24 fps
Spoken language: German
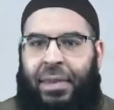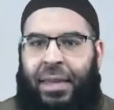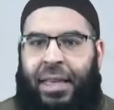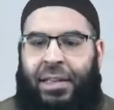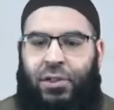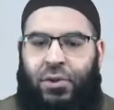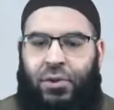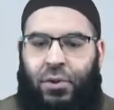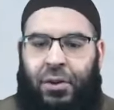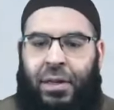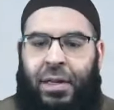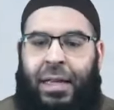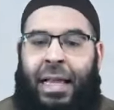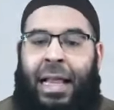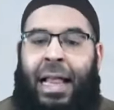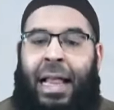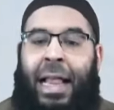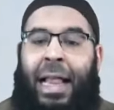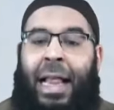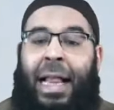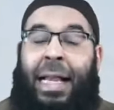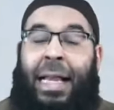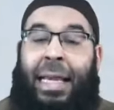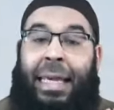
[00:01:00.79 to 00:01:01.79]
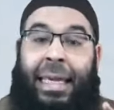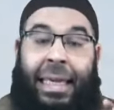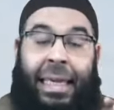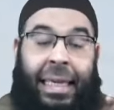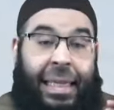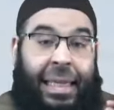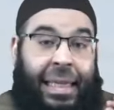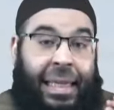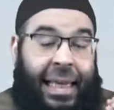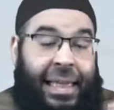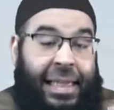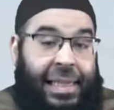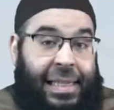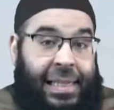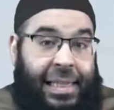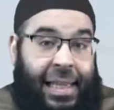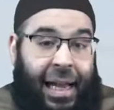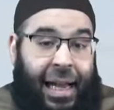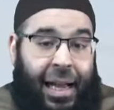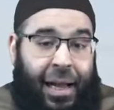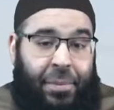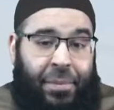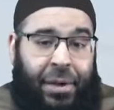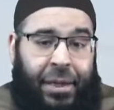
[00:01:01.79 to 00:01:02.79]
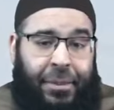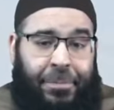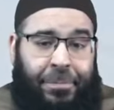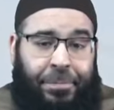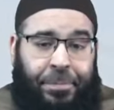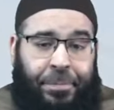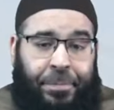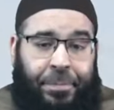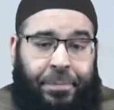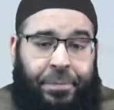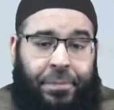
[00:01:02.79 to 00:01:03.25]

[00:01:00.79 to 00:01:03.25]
So, jetzt aber